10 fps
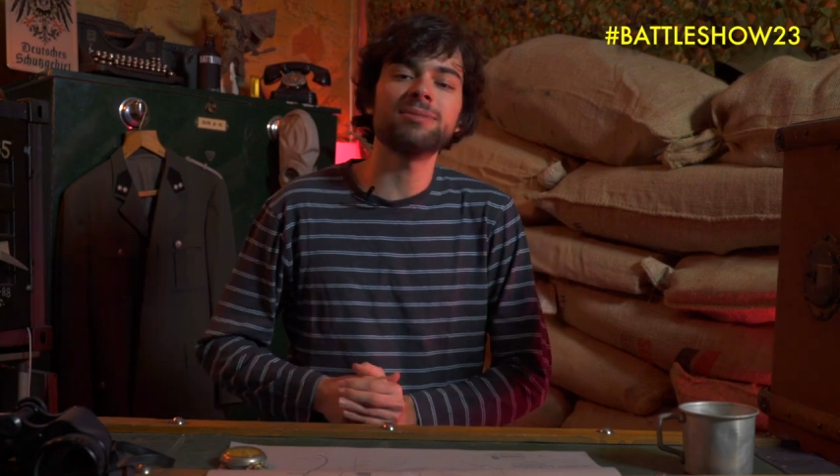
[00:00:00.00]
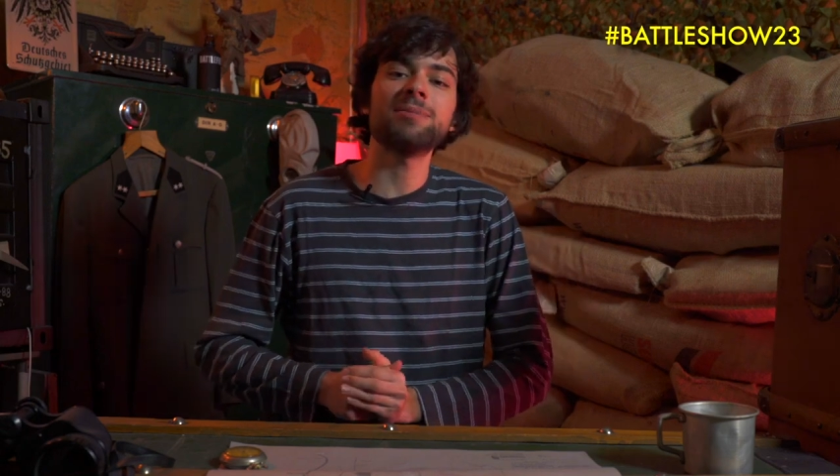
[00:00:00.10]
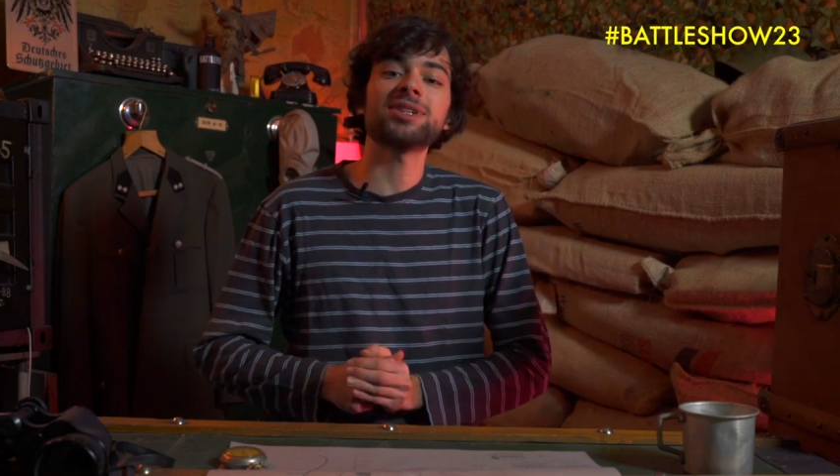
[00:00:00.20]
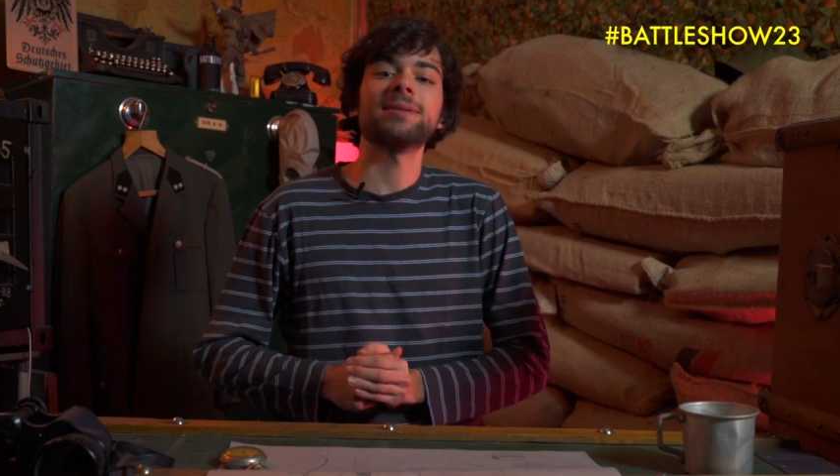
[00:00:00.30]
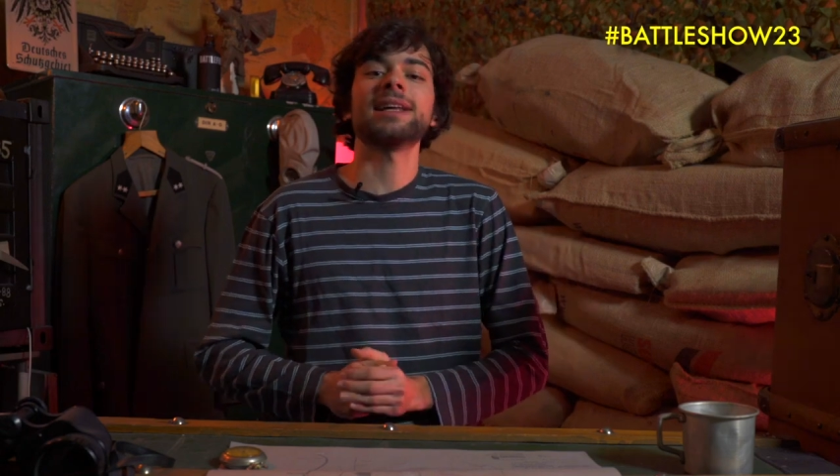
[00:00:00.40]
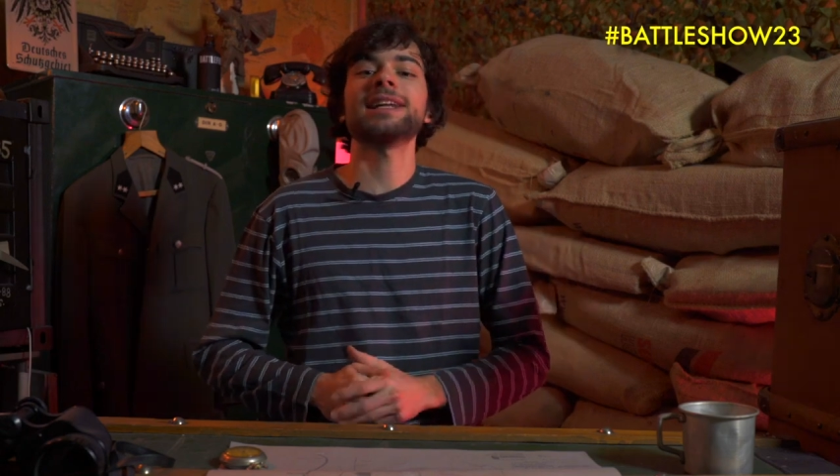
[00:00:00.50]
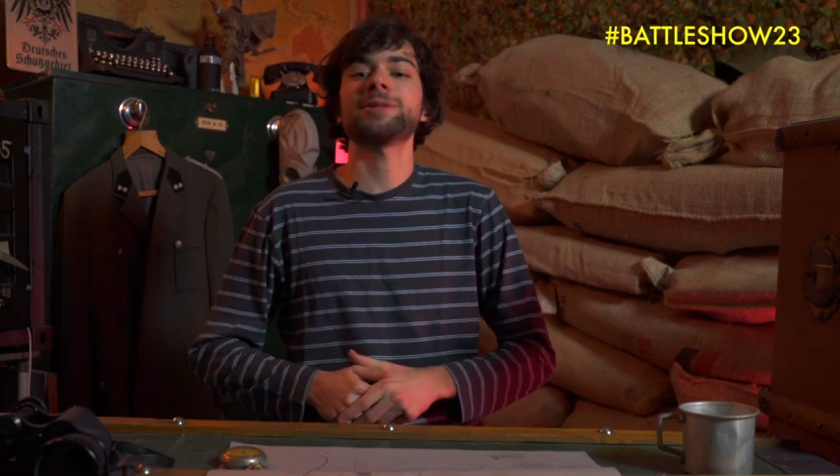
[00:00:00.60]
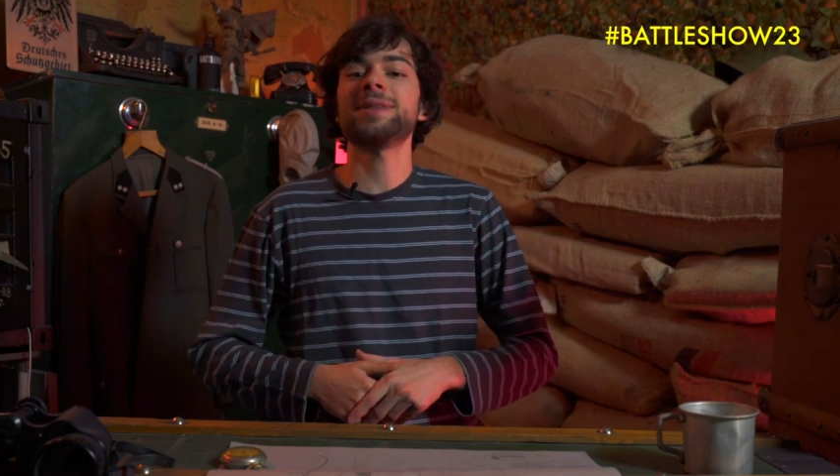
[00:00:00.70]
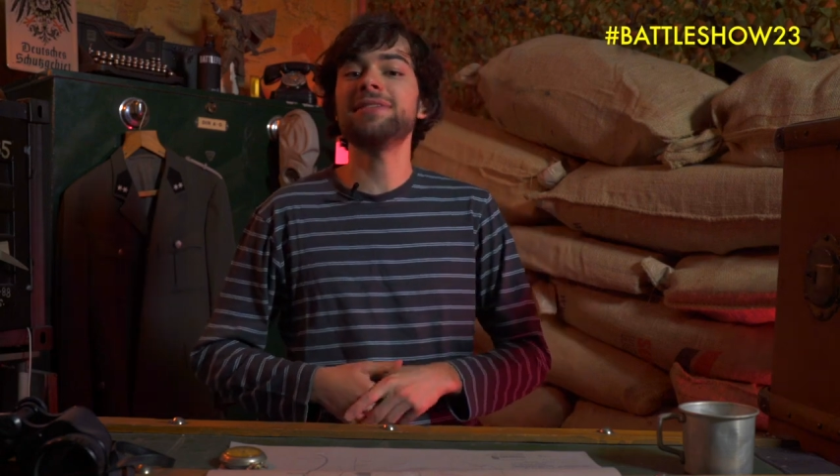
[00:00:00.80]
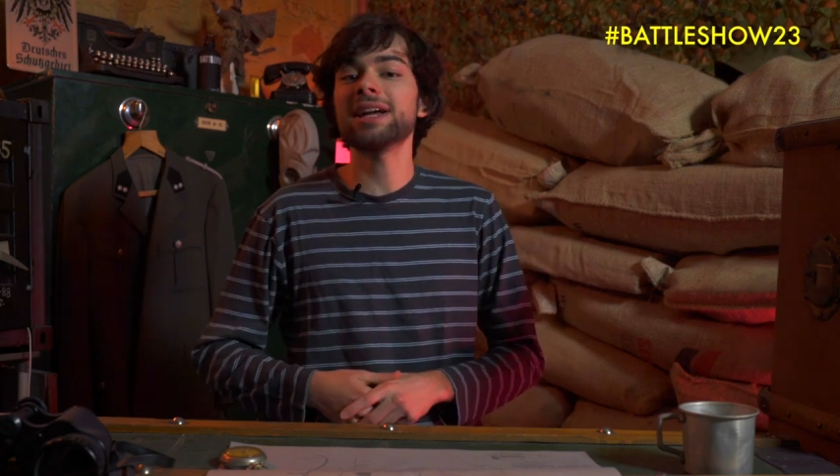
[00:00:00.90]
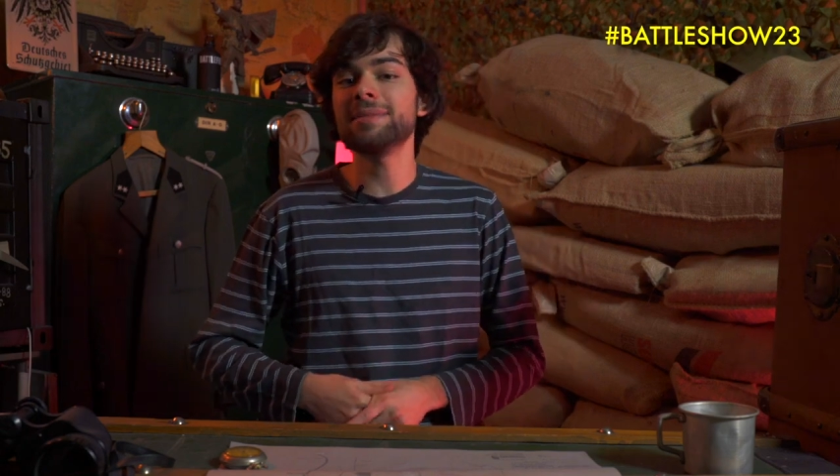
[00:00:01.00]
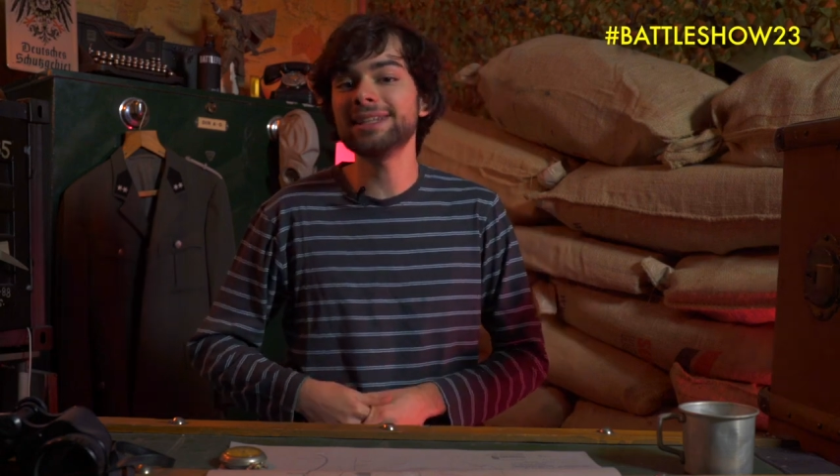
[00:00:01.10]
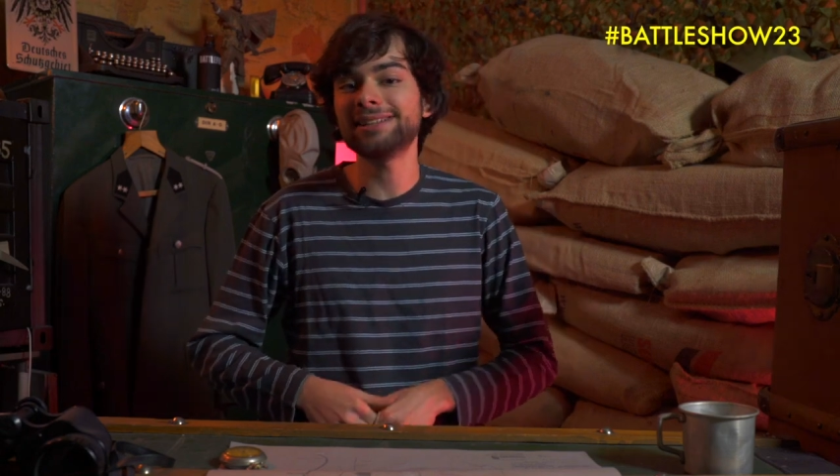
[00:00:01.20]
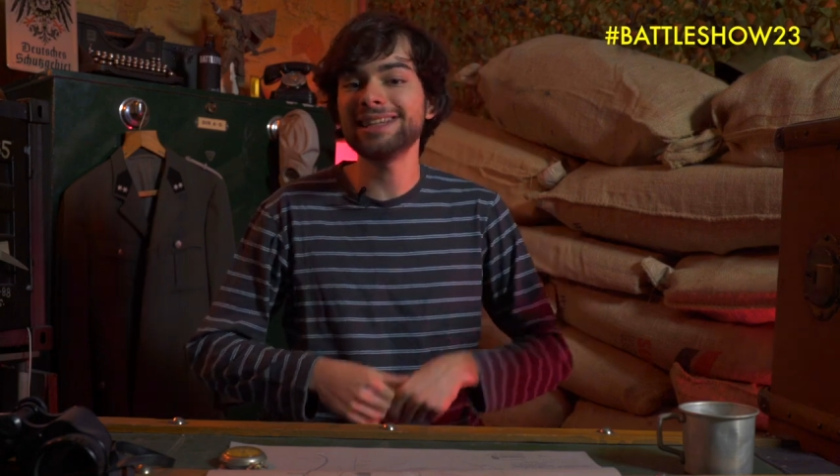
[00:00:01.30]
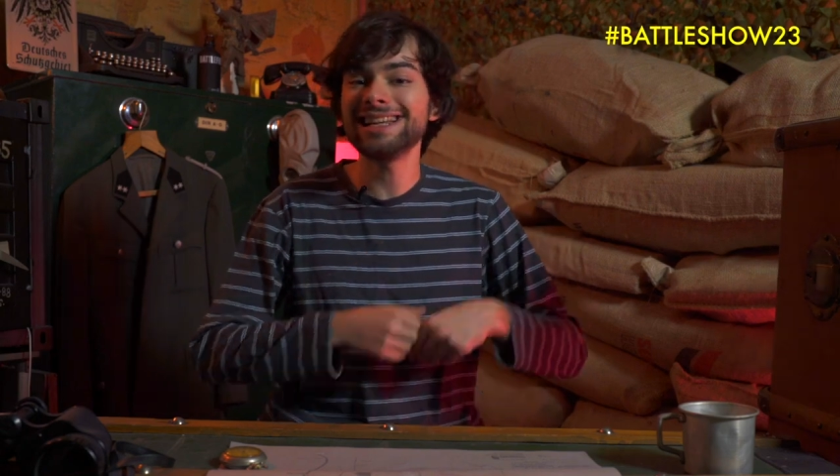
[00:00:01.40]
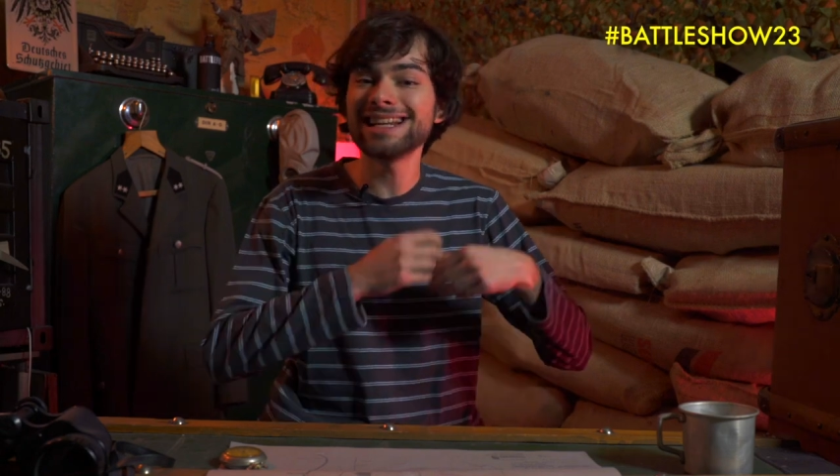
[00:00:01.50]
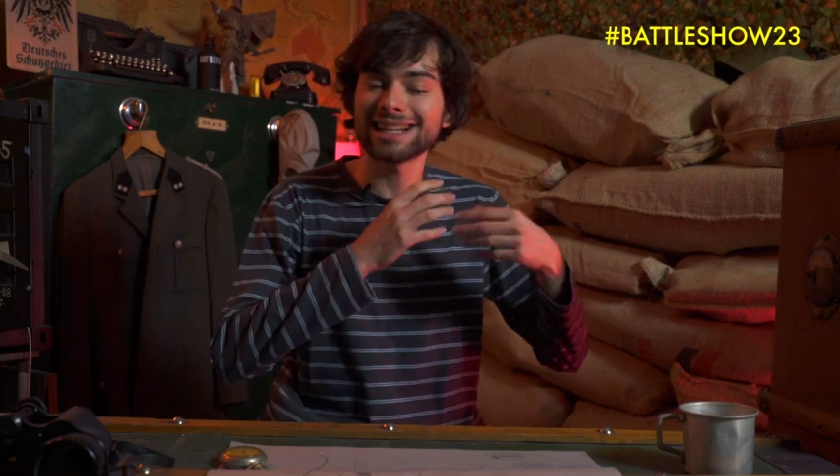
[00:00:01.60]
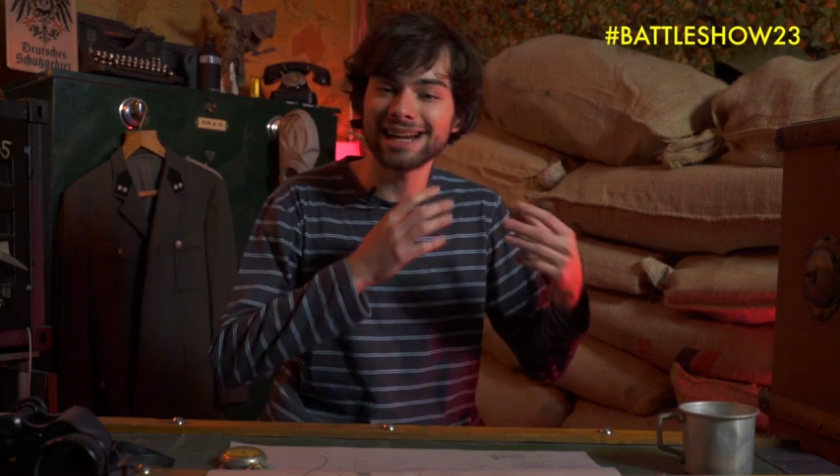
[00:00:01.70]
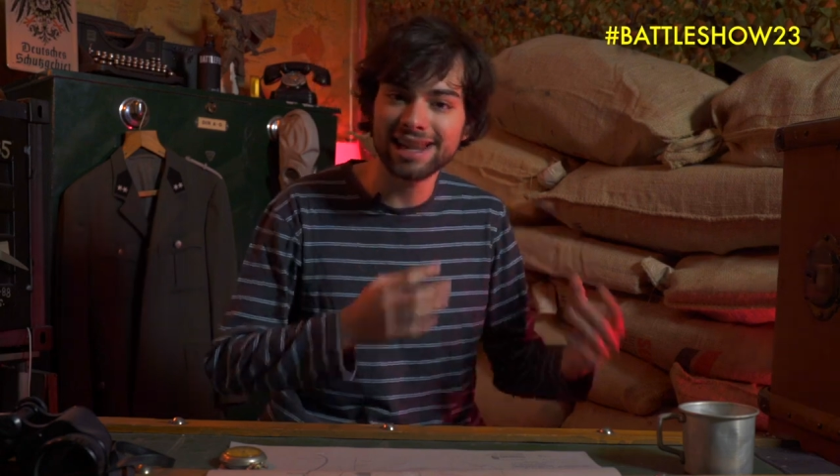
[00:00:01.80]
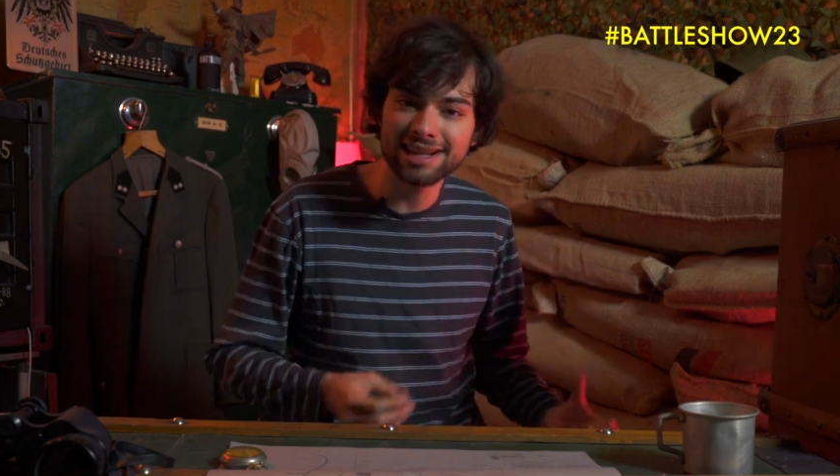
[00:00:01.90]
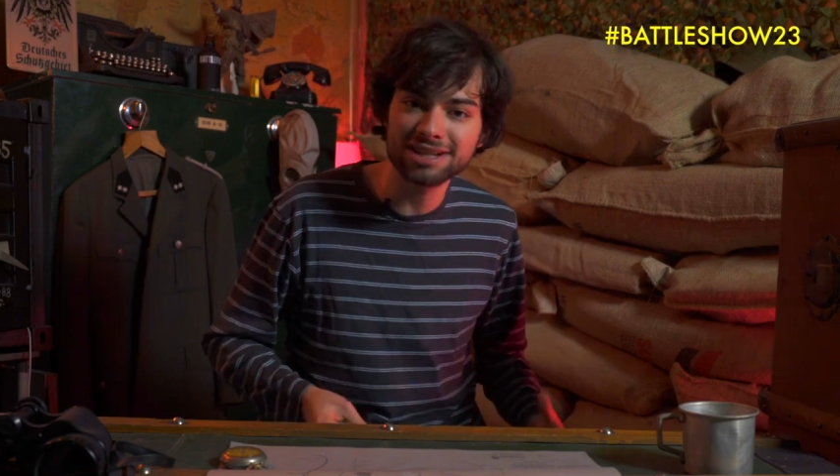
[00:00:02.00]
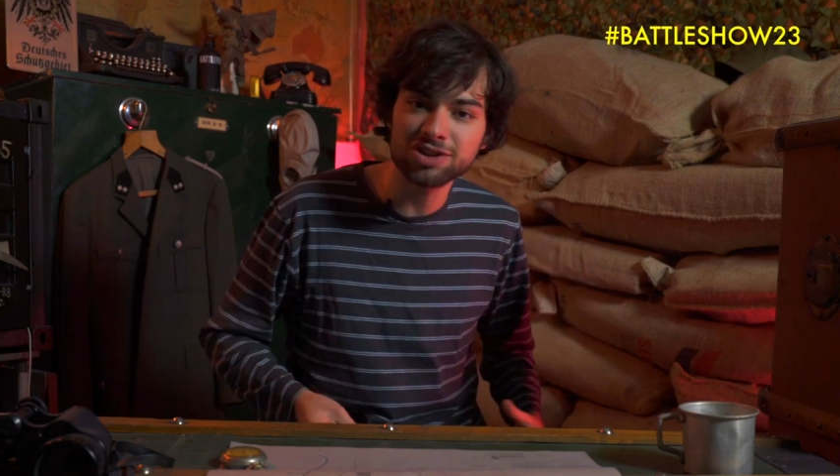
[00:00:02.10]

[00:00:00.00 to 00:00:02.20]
vamos a hablar específicamente de las granadas